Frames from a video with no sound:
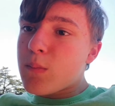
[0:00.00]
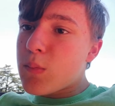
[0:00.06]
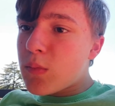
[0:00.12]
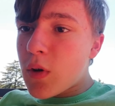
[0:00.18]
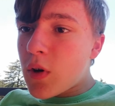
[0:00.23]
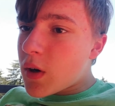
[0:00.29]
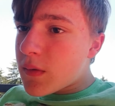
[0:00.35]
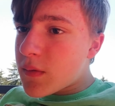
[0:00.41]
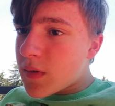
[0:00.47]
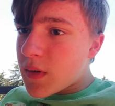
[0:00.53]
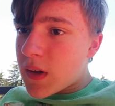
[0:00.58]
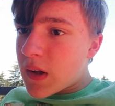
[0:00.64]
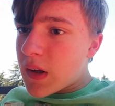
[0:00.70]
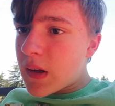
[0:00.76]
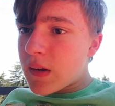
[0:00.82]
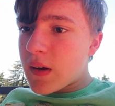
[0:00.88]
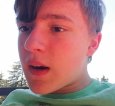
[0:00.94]
non,
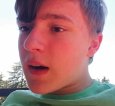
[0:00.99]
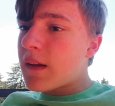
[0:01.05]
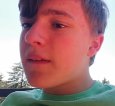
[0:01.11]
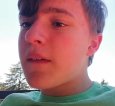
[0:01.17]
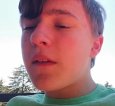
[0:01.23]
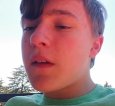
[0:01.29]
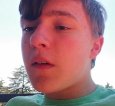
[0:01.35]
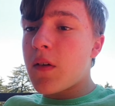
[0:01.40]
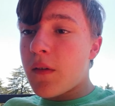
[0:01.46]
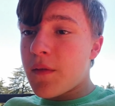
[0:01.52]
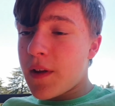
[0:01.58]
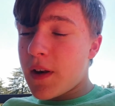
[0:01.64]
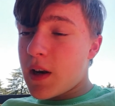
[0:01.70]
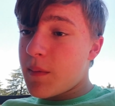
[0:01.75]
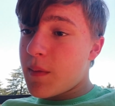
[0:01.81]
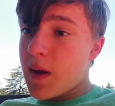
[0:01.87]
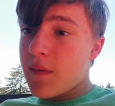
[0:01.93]
credo di non
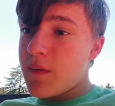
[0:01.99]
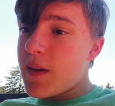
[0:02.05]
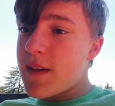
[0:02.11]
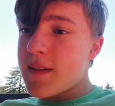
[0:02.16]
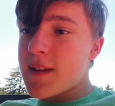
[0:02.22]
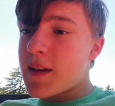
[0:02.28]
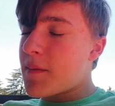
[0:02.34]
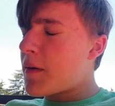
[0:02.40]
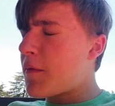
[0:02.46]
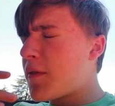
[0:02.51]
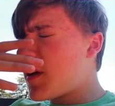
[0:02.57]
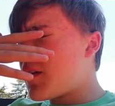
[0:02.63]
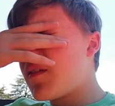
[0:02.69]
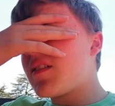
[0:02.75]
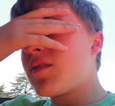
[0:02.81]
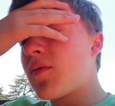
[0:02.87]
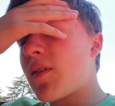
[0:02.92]
averla mai vista, ma
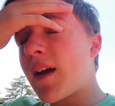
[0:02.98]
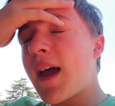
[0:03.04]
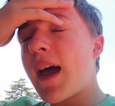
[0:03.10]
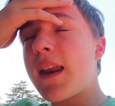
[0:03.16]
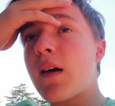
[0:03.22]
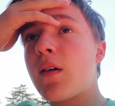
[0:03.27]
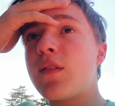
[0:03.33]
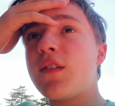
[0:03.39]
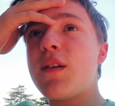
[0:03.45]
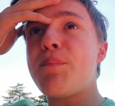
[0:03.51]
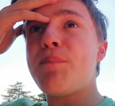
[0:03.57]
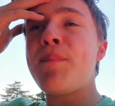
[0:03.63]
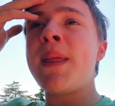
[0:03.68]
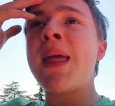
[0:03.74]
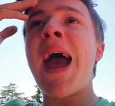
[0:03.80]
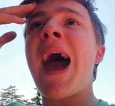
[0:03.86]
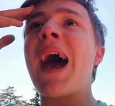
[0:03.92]
veramente una gara così
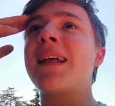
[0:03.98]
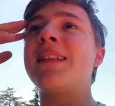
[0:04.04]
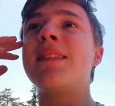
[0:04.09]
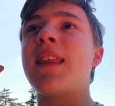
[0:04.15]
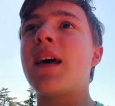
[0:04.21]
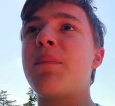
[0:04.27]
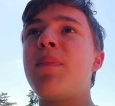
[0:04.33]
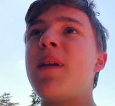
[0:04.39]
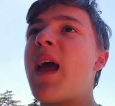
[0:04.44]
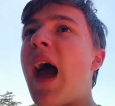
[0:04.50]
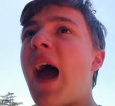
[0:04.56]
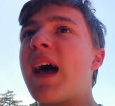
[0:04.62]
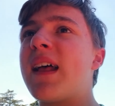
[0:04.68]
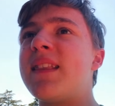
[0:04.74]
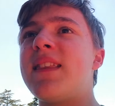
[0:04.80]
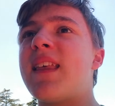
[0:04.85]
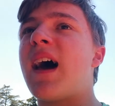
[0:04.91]
piatta,
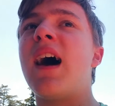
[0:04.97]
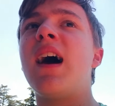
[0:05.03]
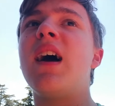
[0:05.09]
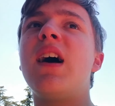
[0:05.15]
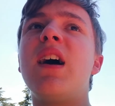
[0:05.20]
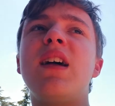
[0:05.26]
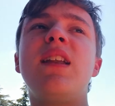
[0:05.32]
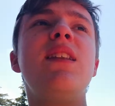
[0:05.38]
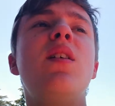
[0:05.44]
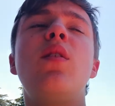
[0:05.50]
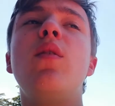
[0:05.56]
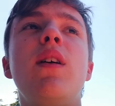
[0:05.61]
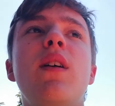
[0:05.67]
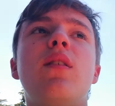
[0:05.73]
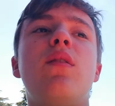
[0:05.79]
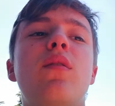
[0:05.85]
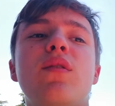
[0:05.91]
piatta,
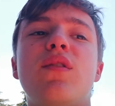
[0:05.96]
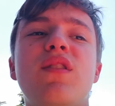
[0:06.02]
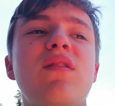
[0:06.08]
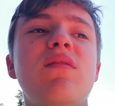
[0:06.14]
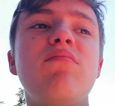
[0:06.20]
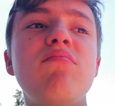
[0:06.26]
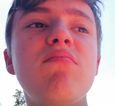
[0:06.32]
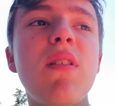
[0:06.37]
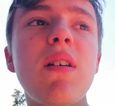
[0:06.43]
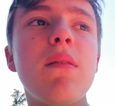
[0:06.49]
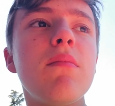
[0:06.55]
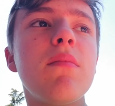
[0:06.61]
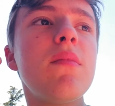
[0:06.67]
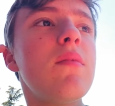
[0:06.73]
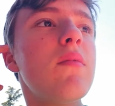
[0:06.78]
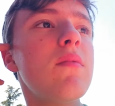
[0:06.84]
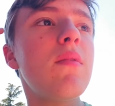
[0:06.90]
noiosa, ma,
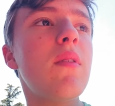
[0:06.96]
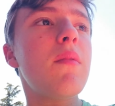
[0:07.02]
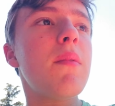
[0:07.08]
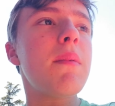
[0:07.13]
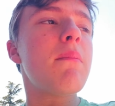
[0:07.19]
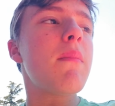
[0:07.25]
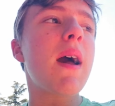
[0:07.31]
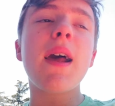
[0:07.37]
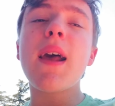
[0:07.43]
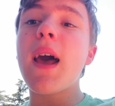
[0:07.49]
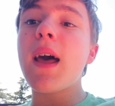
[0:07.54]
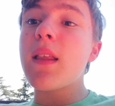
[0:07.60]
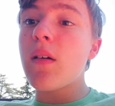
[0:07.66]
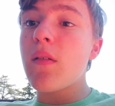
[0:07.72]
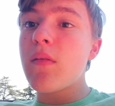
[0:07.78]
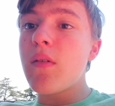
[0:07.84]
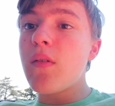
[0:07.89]
non, non è
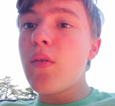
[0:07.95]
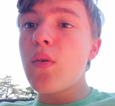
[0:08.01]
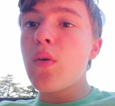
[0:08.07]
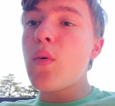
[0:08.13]
mancato un